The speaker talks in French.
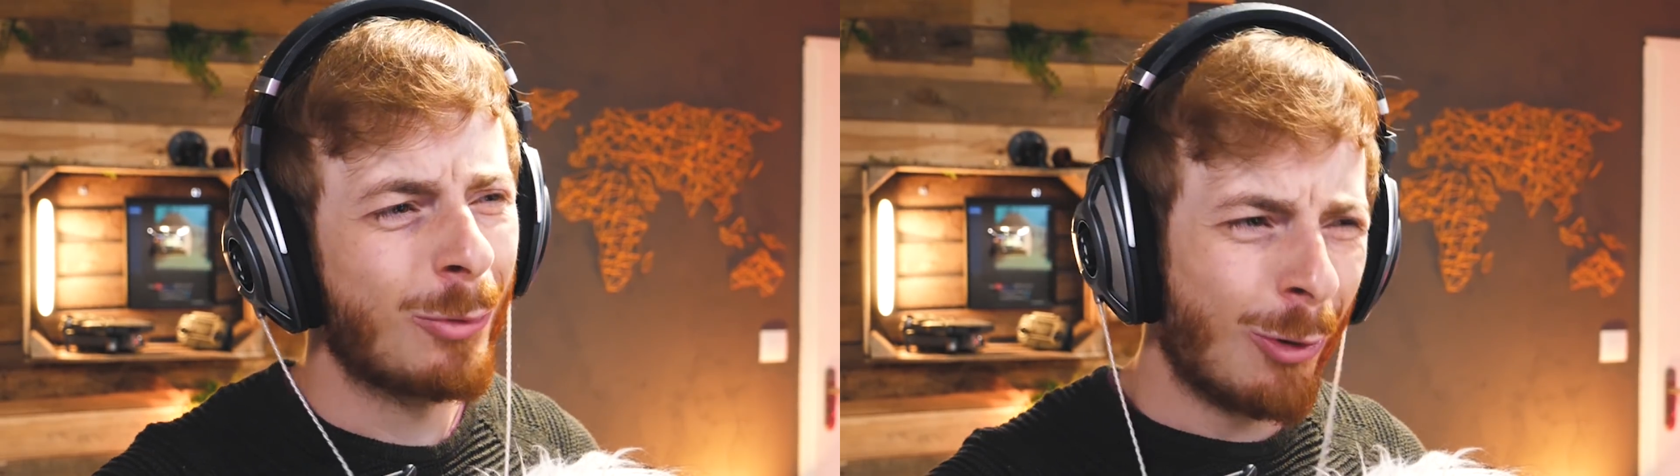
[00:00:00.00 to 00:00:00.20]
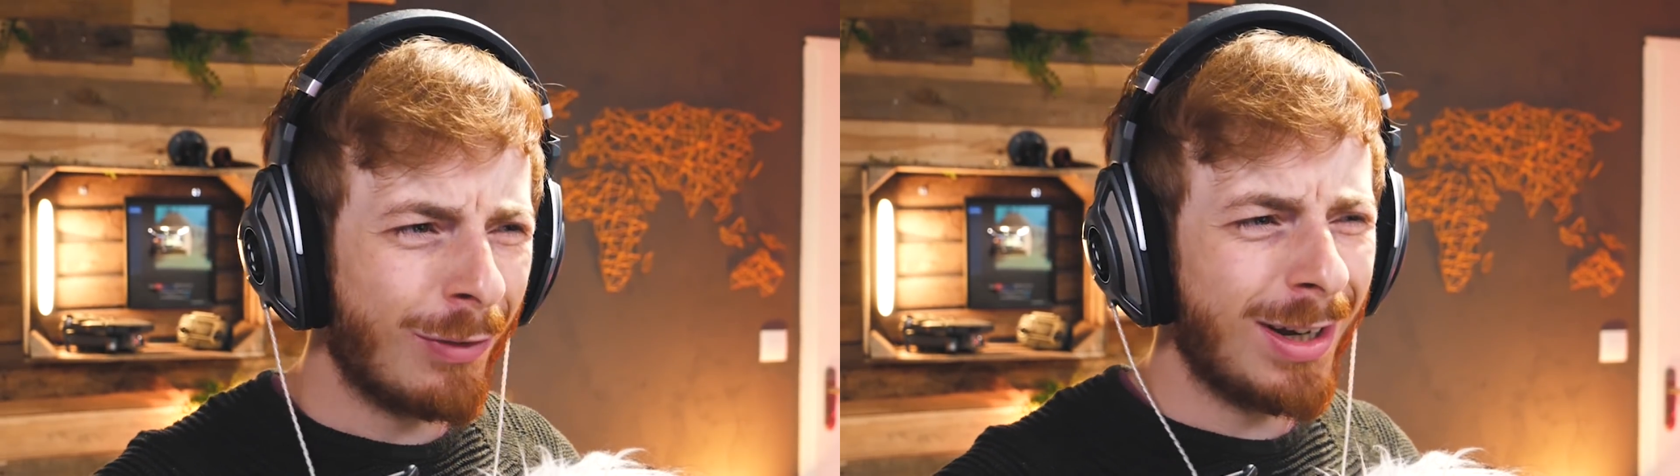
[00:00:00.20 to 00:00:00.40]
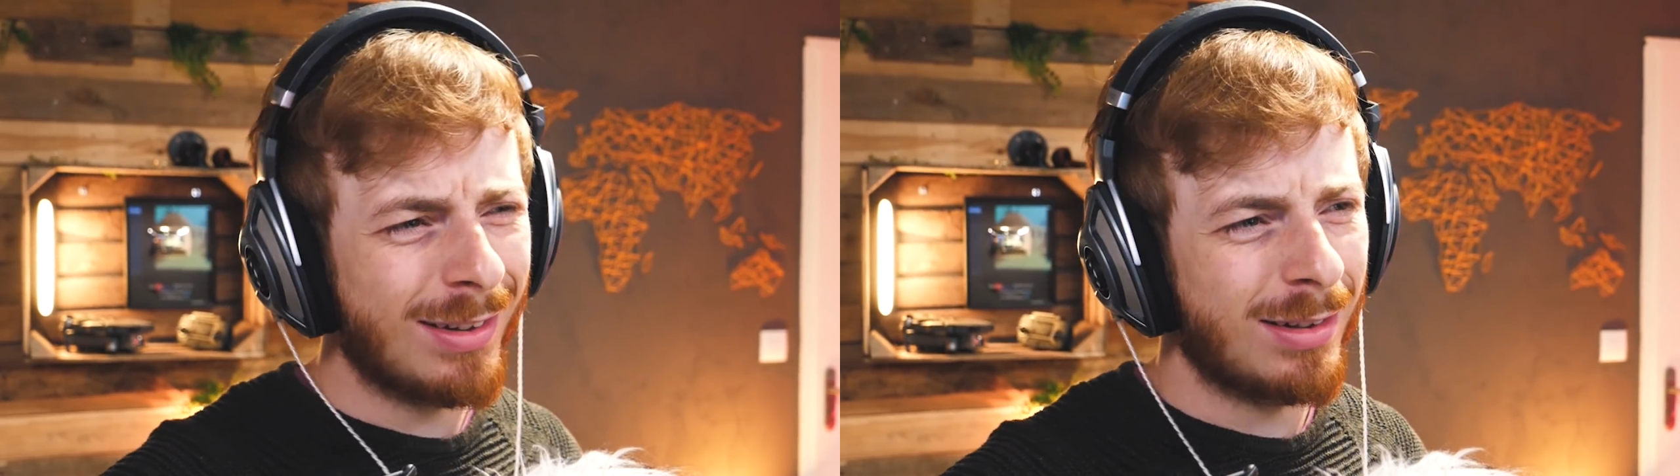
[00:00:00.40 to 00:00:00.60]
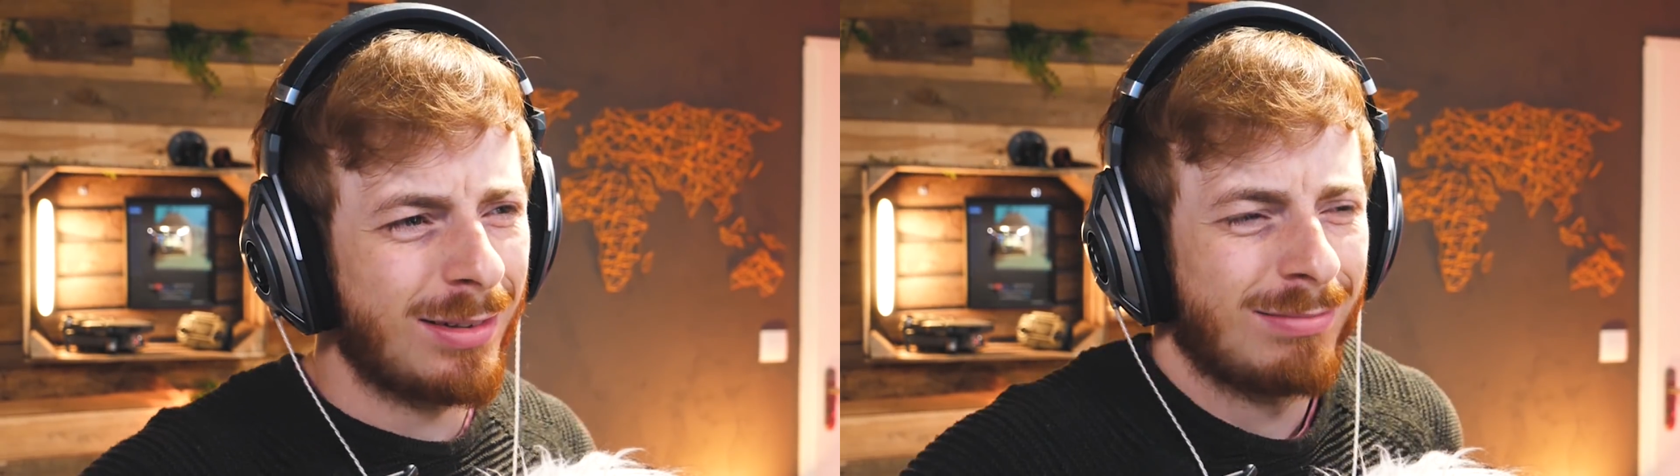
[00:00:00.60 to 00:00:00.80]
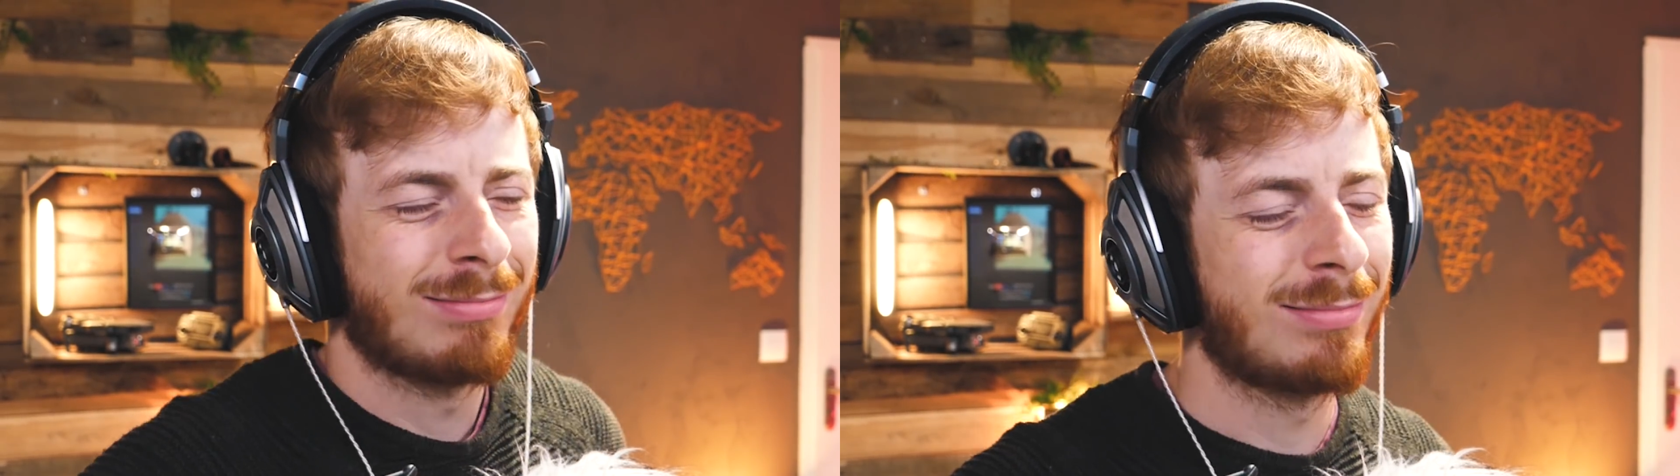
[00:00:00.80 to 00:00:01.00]
Donc en vrai,
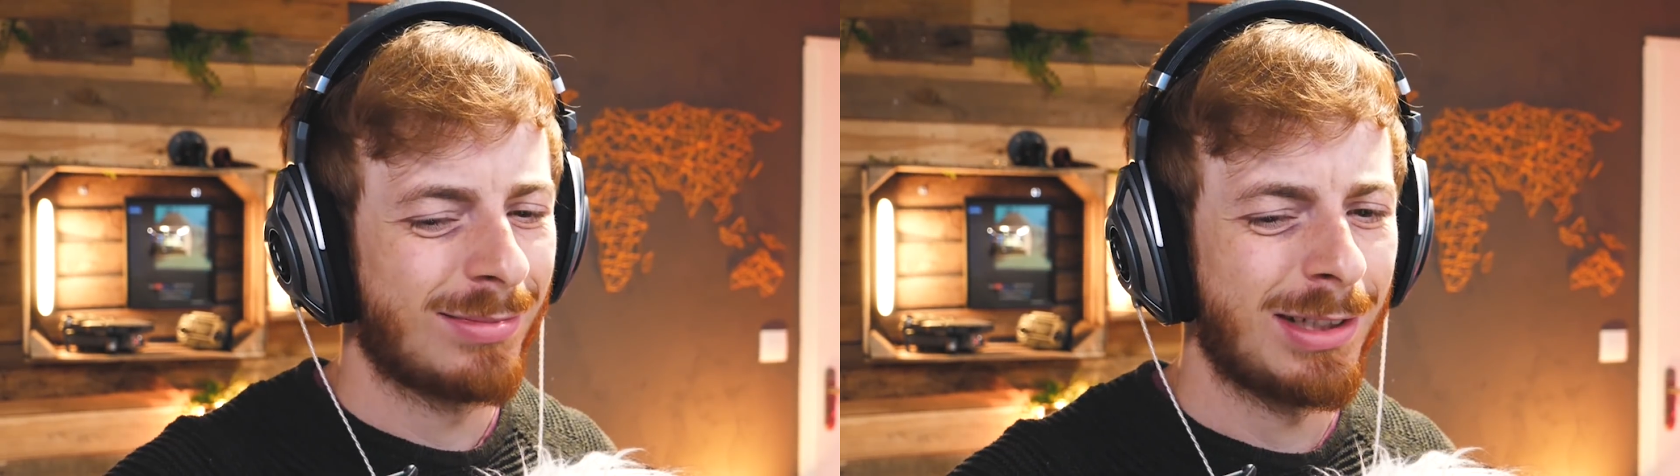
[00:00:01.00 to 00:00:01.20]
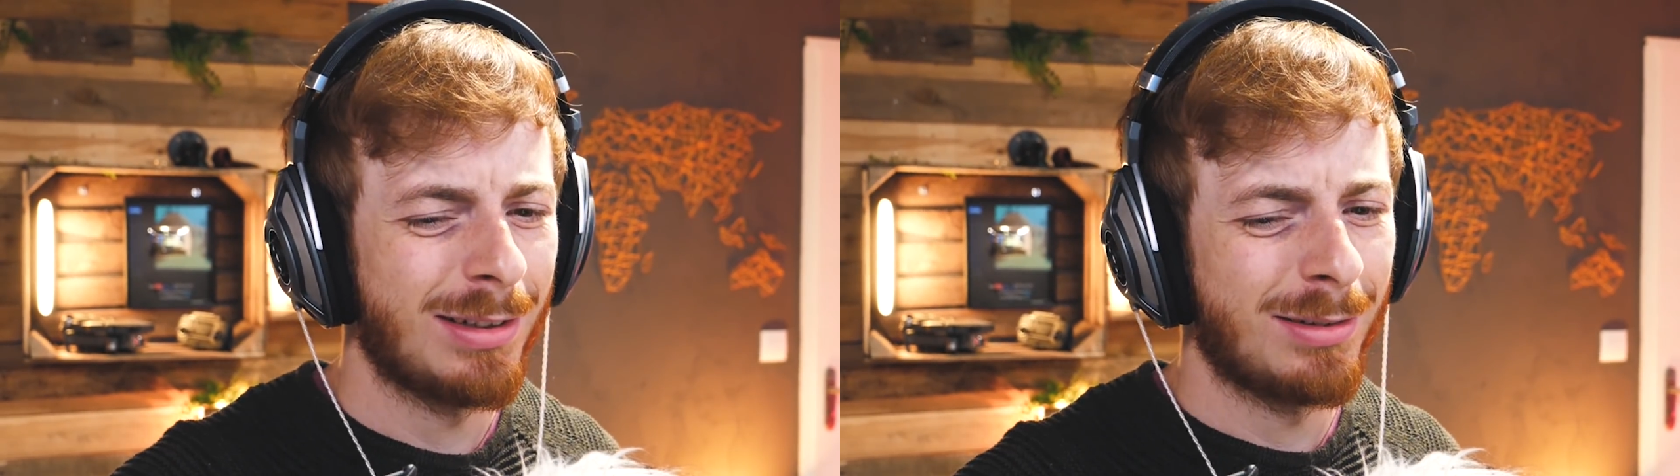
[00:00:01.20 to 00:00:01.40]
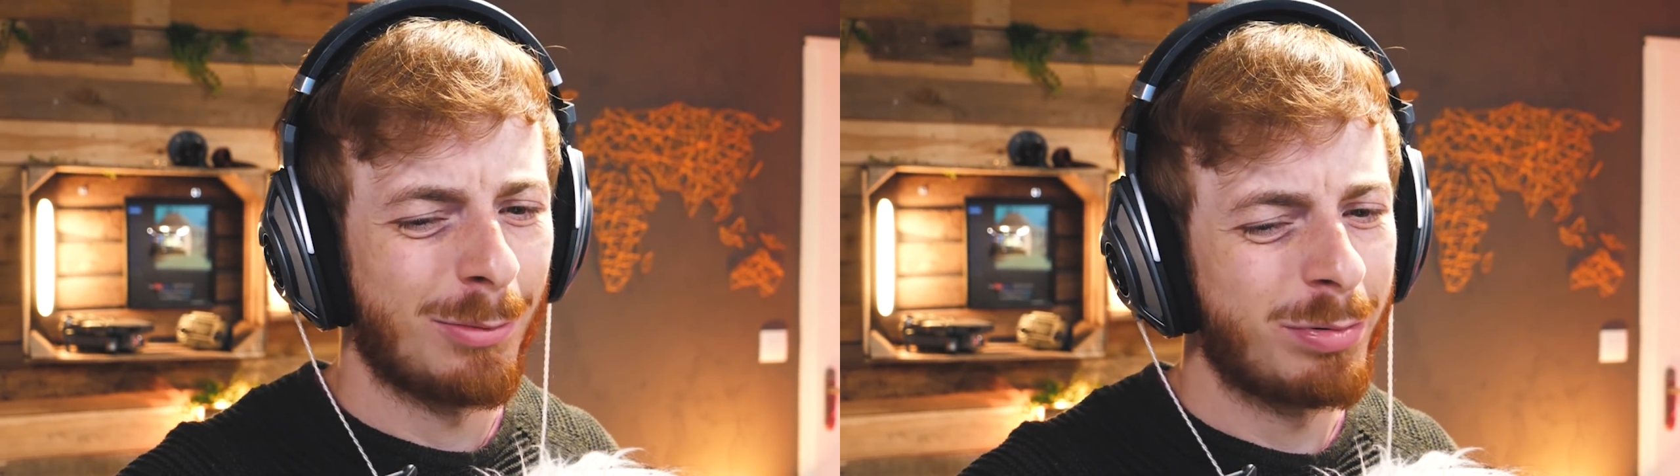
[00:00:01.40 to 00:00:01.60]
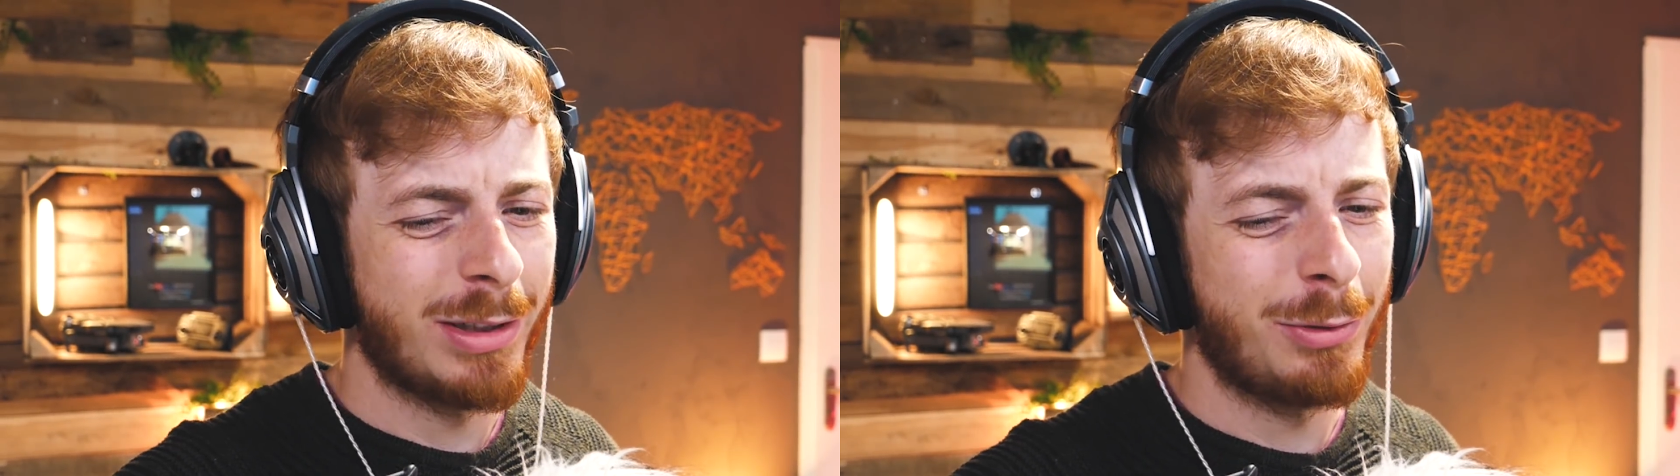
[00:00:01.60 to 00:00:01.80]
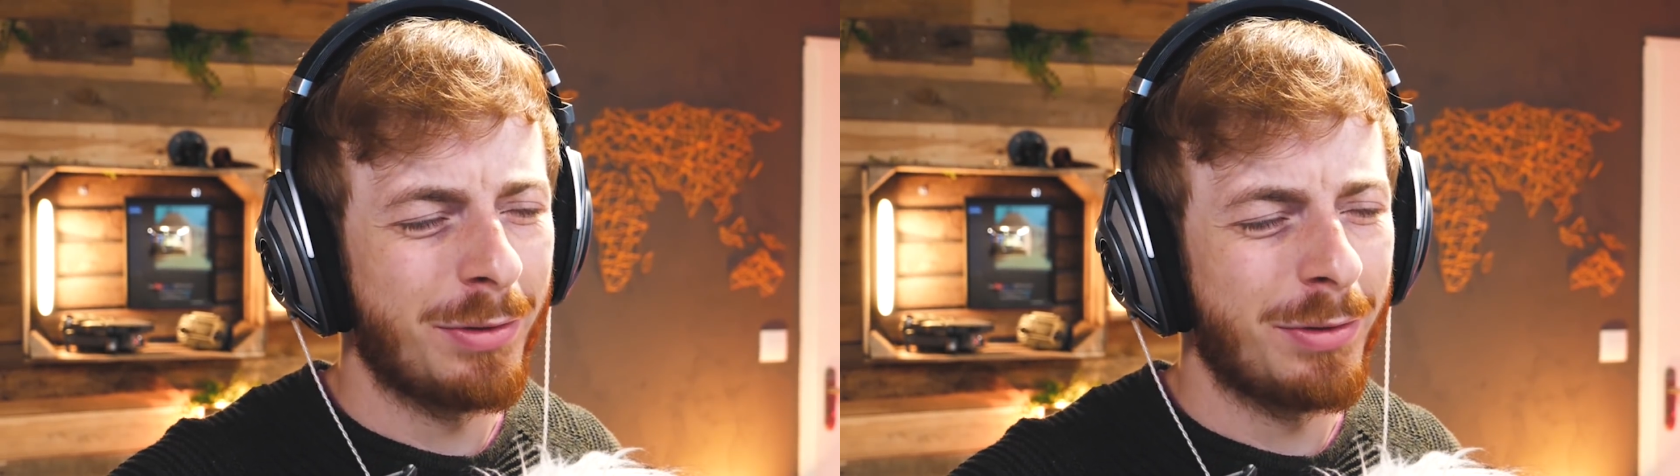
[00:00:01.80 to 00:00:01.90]
ça, ça, on pourrait